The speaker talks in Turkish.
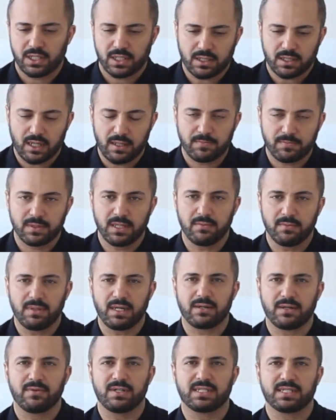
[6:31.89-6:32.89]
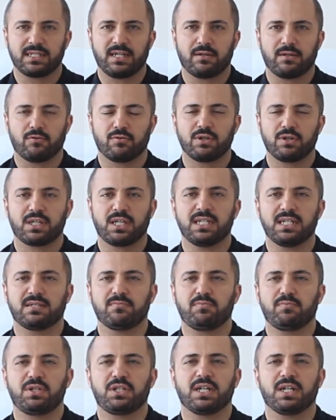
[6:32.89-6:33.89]
kalp damar vesaire orayı
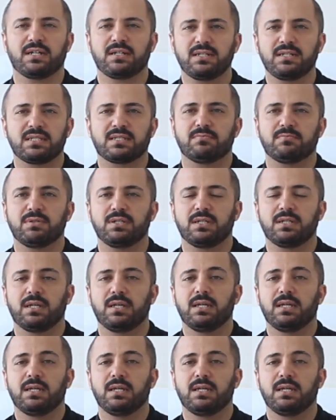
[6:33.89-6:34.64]
kesip biçen kısmı